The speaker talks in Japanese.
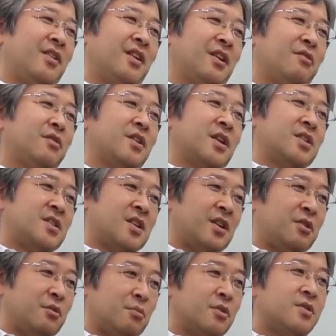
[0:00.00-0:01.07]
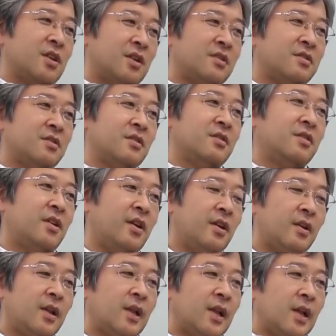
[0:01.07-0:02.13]
役に立ちたいと思ってたんです。
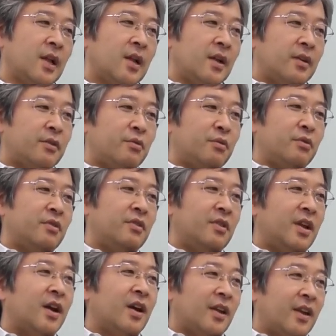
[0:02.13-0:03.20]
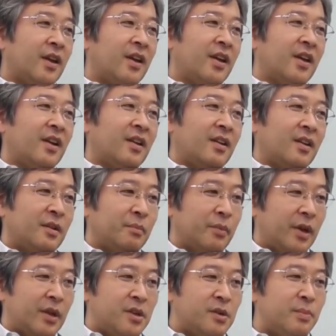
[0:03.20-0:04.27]
で、そういう中で、
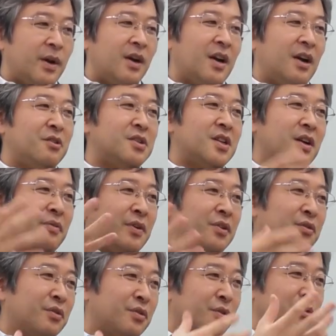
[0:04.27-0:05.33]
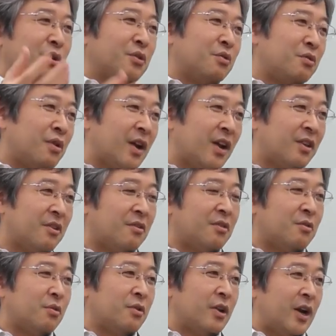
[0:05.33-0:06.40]
まあ一番カルチャーフィットするとこはどこかなっていう
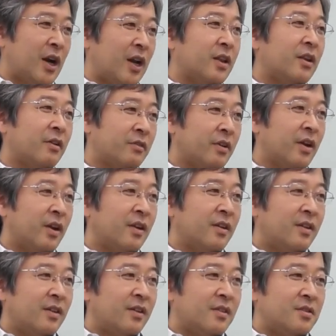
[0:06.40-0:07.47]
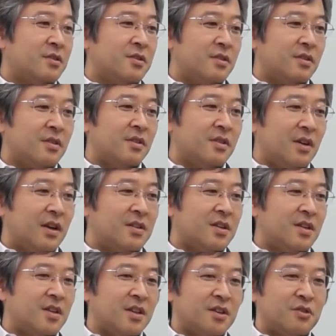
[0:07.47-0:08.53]
ことで選んだんですよね。普通、学
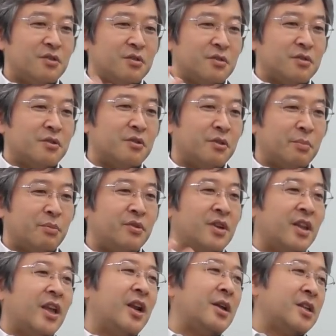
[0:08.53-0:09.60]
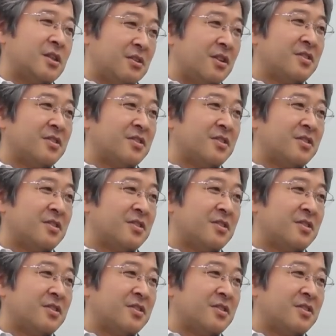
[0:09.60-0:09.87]
生さんって就職するとき分野で選んじゃうじゃない